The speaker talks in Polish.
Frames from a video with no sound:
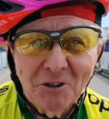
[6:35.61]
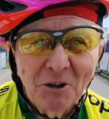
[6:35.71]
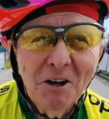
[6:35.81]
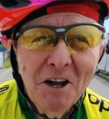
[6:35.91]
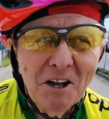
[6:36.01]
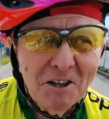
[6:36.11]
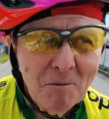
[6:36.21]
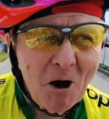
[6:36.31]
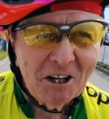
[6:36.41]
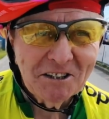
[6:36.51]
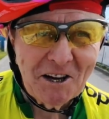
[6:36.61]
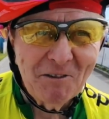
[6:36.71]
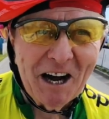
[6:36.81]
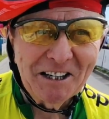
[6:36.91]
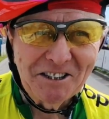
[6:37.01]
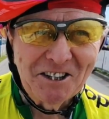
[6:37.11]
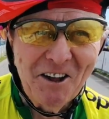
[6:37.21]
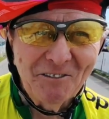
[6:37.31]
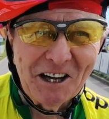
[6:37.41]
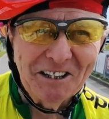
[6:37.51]
No, nie mogę zawalić
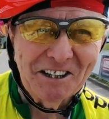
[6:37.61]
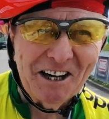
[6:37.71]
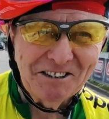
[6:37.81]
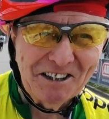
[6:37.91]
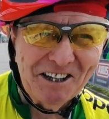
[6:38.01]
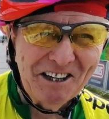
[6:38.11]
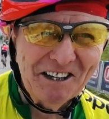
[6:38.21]
no, w Kendrasie.